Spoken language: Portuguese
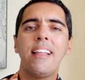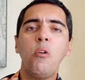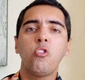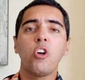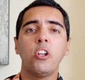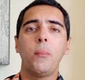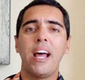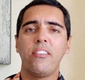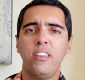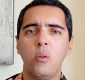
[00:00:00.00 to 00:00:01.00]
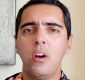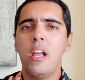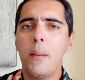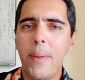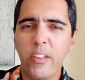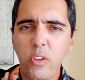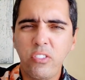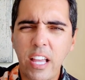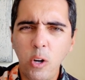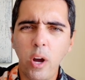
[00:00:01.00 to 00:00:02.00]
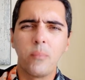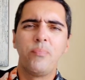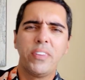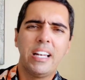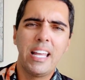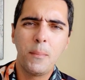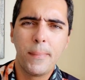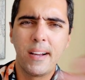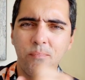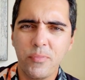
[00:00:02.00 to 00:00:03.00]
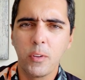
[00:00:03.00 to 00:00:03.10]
não só no Brasil, mas no exterior, e lembra,